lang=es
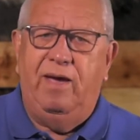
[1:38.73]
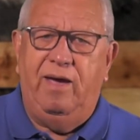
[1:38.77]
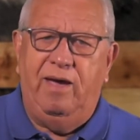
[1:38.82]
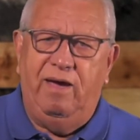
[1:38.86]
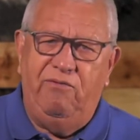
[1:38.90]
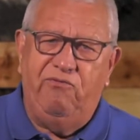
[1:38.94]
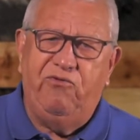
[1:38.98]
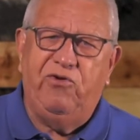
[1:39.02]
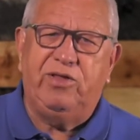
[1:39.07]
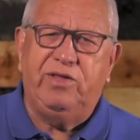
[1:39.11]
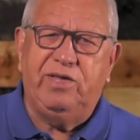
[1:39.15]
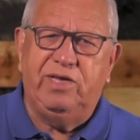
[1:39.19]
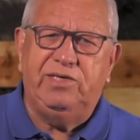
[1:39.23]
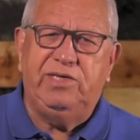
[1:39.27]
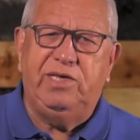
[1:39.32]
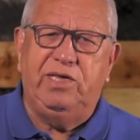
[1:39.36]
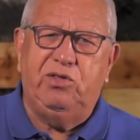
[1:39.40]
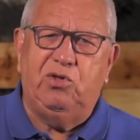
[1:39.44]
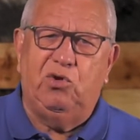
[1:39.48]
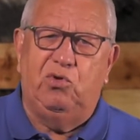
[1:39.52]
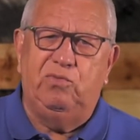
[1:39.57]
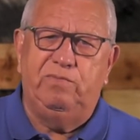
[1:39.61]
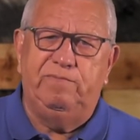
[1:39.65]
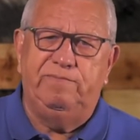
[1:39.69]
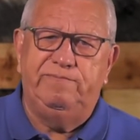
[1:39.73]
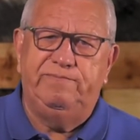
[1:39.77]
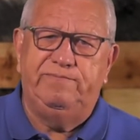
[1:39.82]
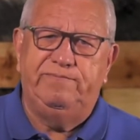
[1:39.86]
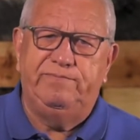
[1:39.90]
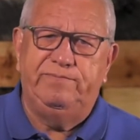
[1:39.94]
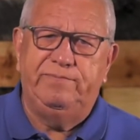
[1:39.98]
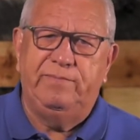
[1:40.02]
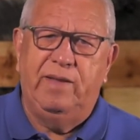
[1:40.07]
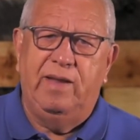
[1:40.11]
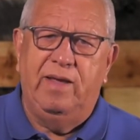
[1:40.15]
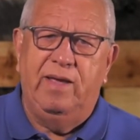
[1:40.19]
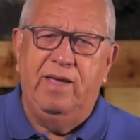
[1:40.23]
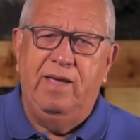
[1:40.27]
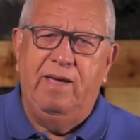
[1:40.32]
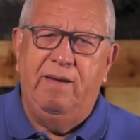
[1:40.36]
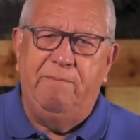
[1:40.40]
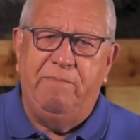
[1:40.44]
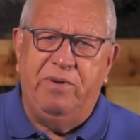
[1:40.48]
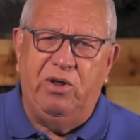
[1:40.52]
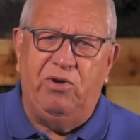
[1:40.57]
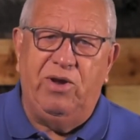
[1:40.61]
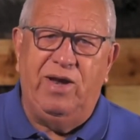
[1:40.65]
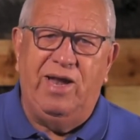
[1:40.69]
Es fuertecito,
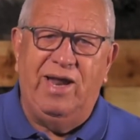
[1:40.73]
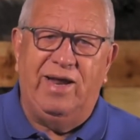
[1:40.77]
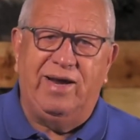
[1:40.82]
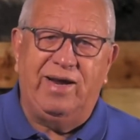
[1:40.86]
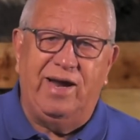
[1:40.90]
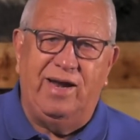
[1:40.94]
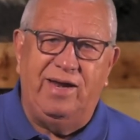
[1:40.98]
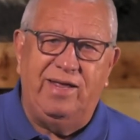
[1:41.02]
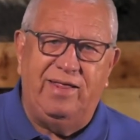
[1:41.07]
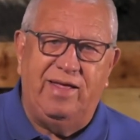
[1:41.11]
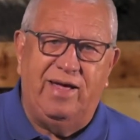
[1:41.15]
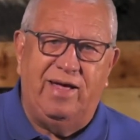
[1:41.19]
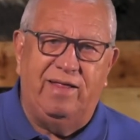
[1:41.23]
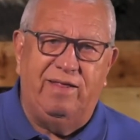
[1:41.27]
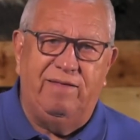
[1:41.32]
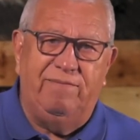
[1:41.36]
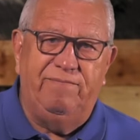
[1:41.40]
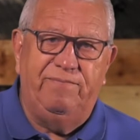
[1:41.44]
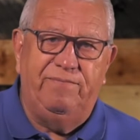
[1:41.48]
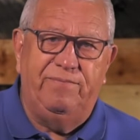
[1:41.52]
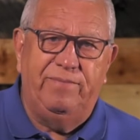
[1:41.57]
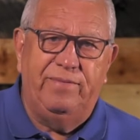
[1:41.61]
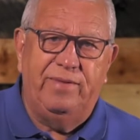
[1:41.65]
pero es la realidad.